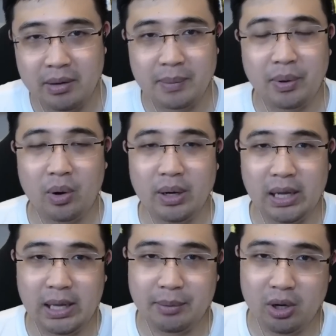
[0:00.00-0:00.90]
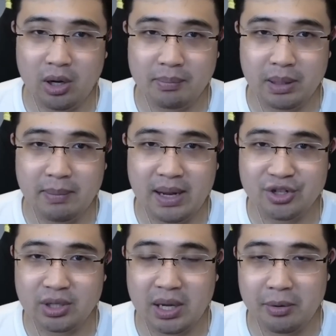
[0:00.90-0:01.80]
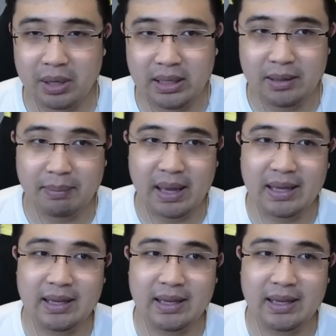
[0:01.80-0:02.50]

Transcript: เรียบร้อยนะครับ ก็เปิดบ้านชนะเรดดิ้งไป